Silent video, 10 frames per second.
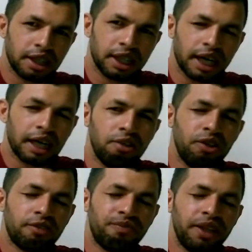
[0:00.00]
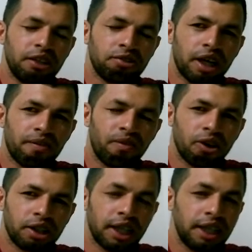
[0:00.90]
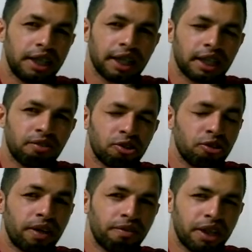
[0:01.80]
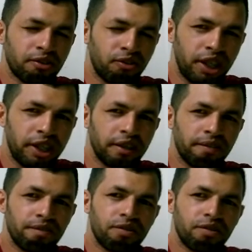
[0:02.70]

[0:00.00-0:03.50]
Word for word: Ali o espírito da morte ele já estava sobre a minha vida.